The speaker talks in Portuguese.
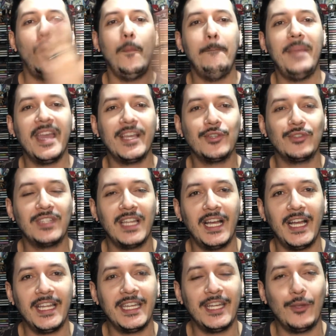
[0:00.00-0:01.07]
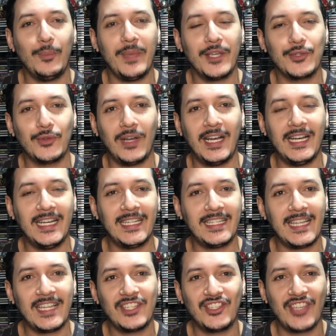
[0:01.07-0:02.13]
Um beijo, Dani, um beijo,
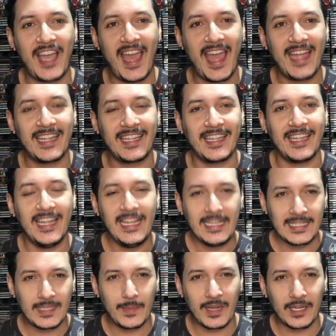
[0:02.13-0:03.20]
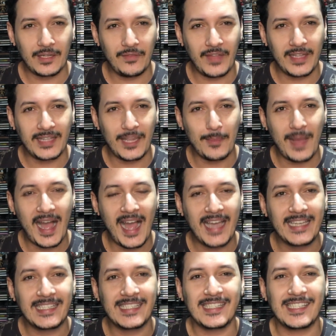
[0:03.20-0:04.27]
Hannah, Jack. Semana que vem tem
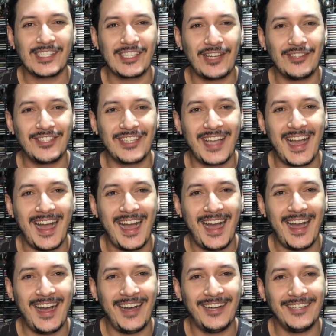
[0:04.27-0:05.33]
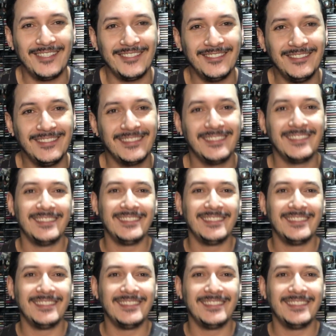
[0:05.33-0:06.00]
mais. Tchau, tchau!